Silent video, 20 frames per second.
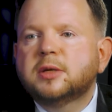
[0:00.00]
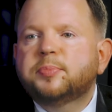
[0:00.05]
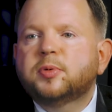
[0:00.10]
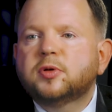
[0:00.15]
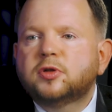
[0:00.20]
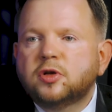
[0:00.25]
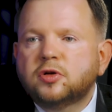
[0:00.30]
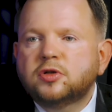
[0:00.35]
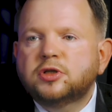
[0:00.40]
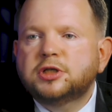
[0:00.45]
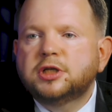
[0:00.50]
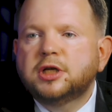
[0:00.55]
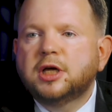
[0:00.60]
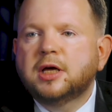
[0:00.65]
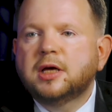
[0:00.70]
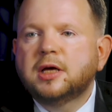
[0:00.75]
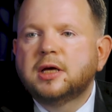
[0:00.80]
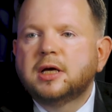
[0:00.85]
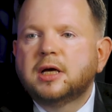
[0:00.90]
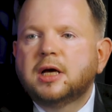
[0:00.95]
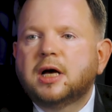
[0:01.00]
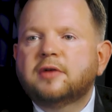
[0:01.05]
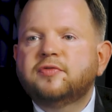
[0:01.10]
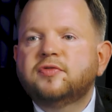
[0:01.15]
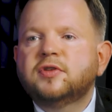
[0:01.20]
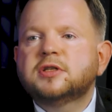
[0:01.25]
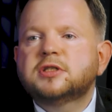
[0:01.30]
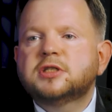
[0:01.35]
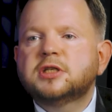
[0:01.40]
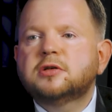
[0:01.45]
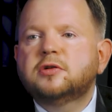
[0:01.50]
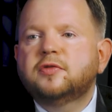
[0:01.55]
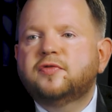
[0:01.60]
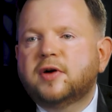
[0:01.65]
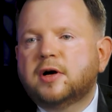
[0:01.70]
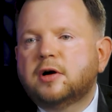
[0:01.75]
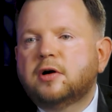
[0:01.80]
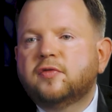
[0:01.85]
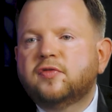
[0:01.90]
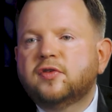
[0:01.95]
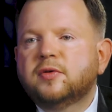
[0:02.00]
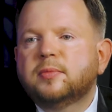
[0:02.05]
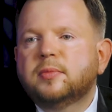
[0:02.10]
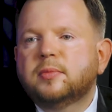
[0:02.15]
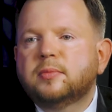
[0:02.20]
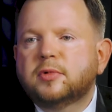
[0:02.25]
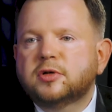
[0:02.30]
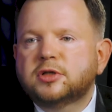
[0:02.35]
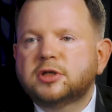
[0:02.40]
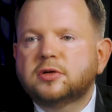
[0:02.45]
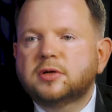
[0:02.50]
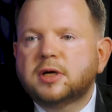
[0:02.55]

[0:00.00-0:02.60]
je potocznie, a w języku fachowym może